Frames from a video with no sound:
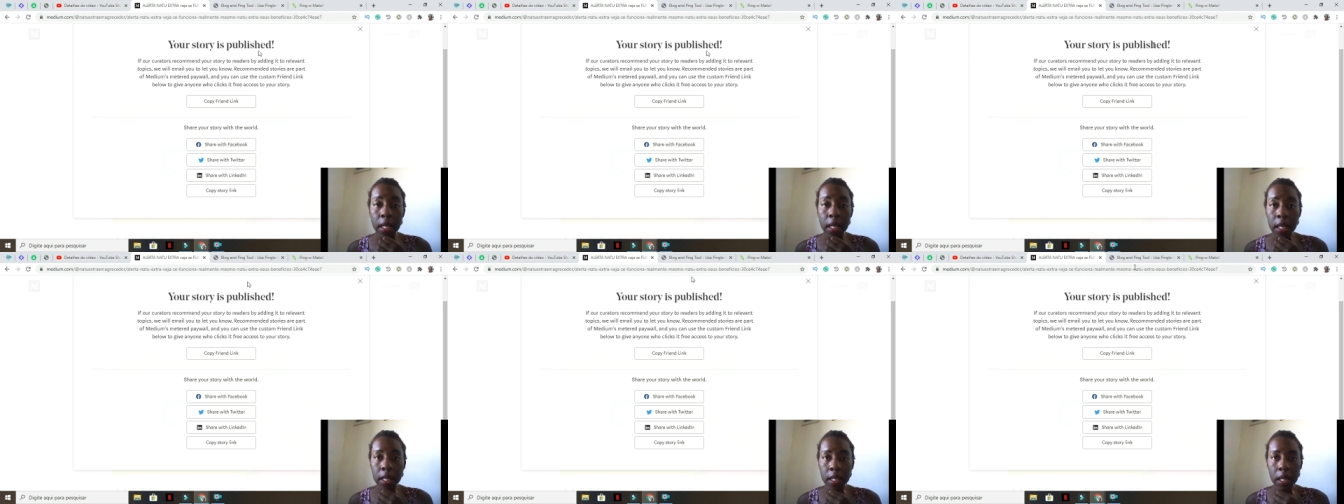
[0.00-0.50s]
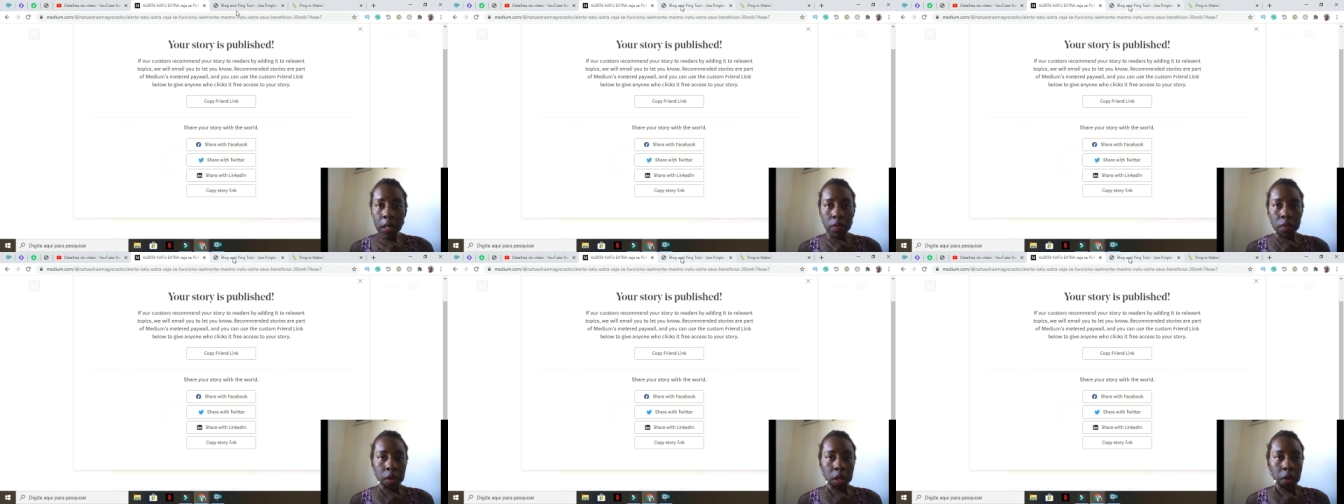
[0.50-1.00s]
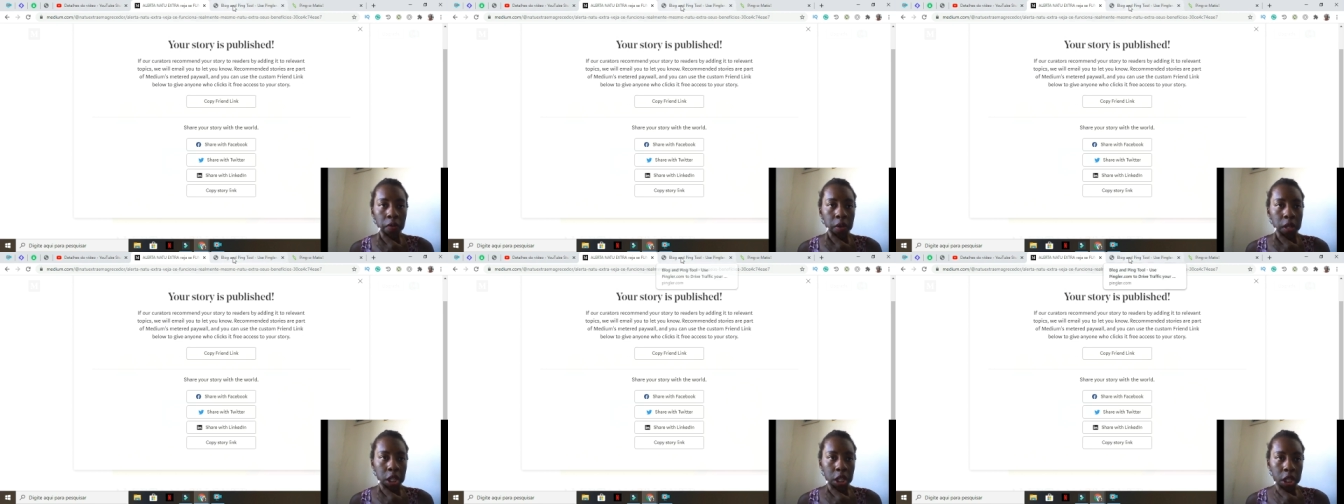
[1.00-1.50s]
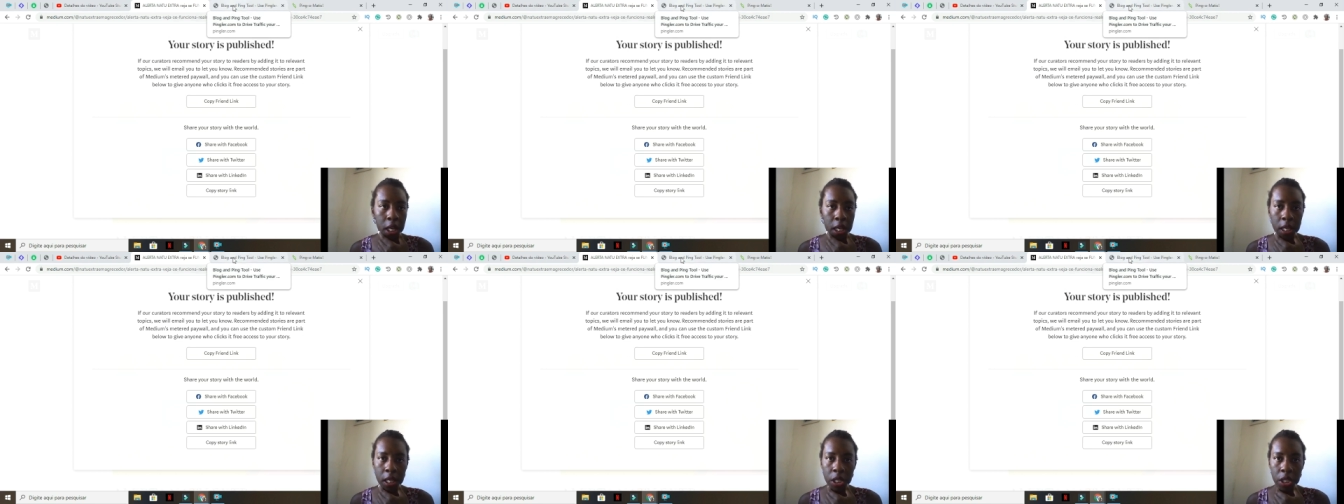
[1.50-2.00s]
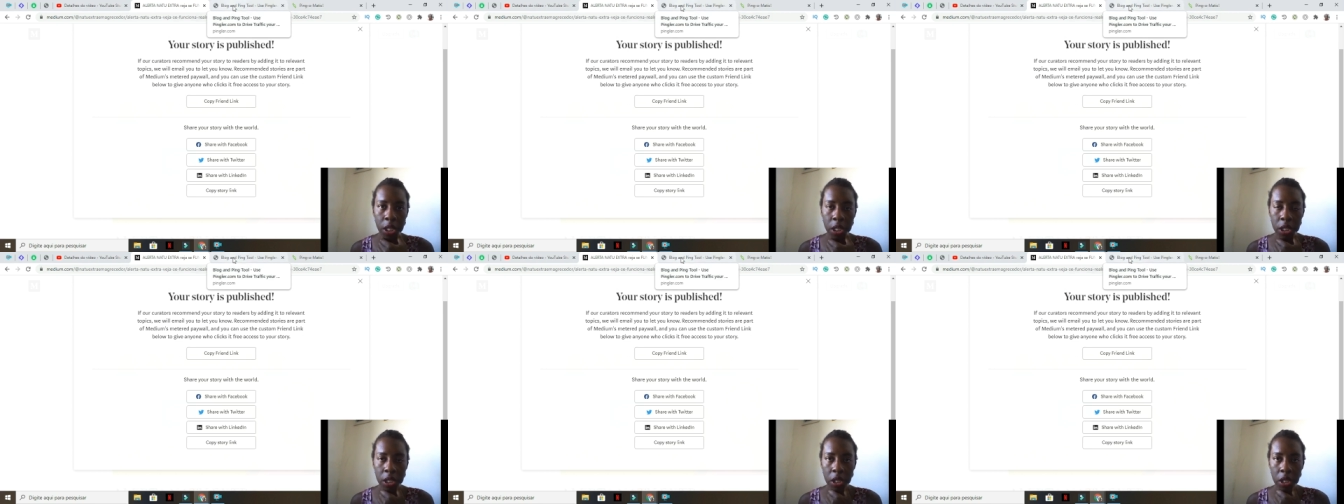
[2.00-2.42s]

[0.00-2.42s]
Então, eu vou deixar aqui, gente,